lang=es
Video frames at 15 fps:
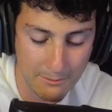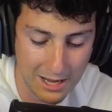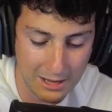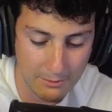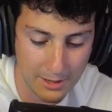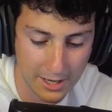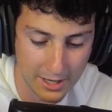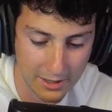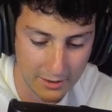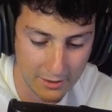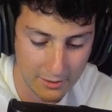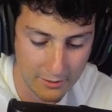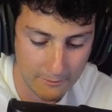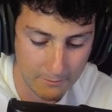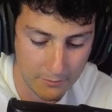Va y viene.
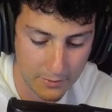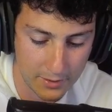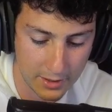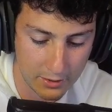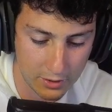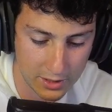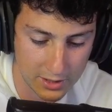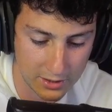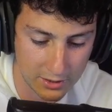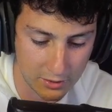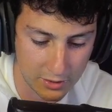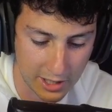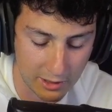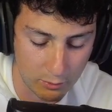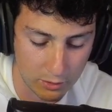Aquí no tiene sentido
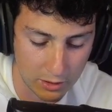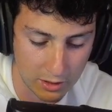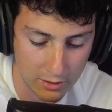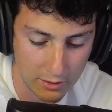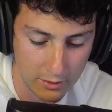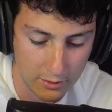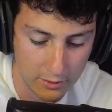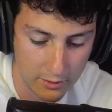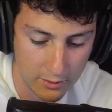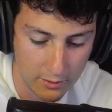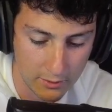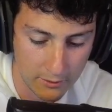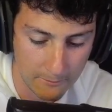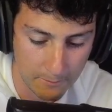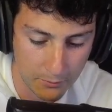tirar la ulti.
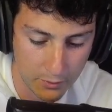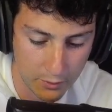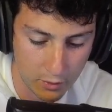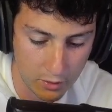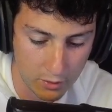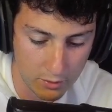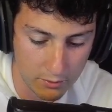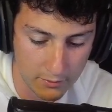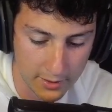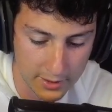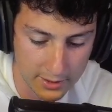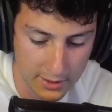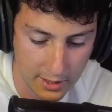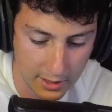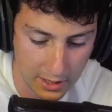¡Oh!
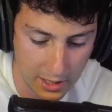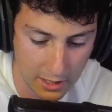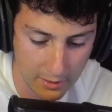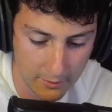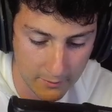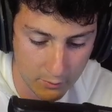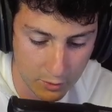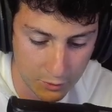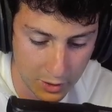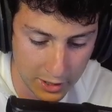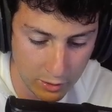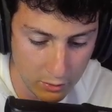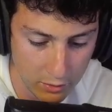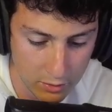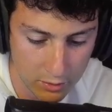Hasta aquí. ¿Cuánto le
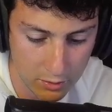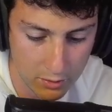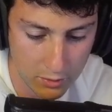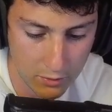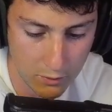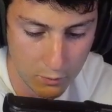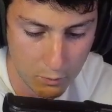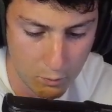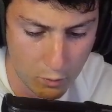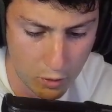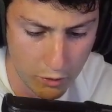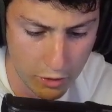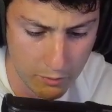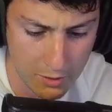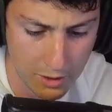quito?
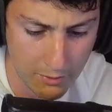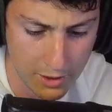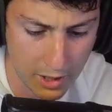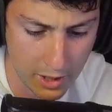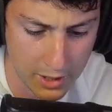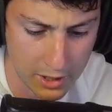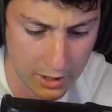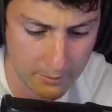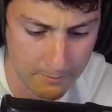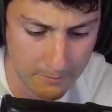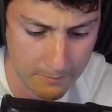Madre mía, vaya galleta.